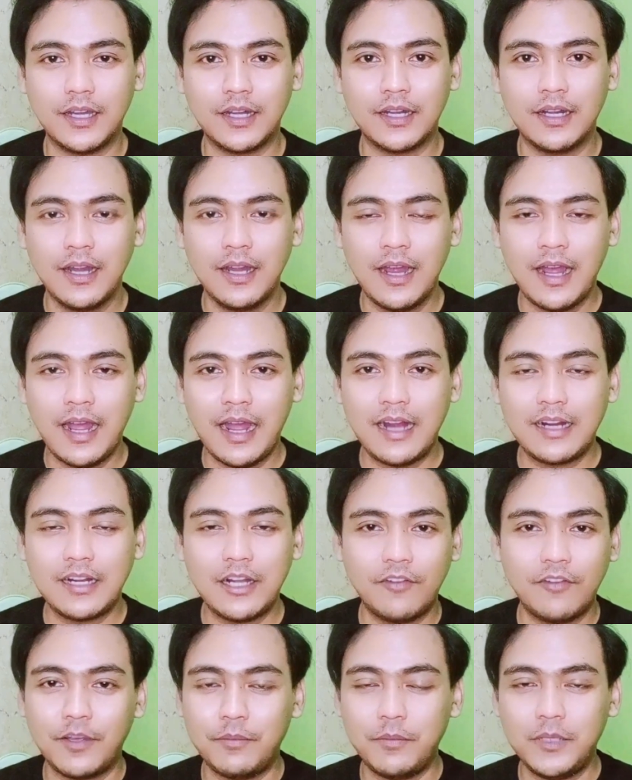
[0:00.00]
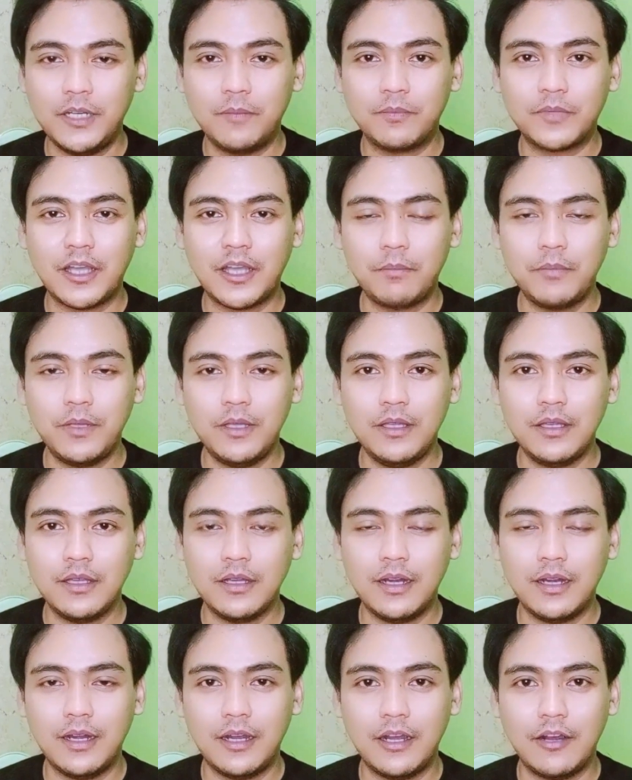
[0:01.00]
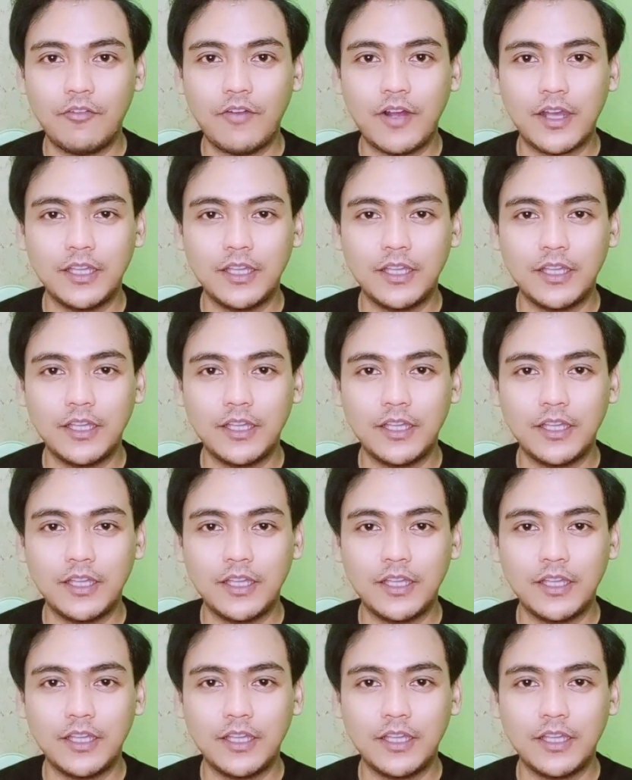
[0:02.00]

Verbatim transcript: yang agak feminim tapi uh,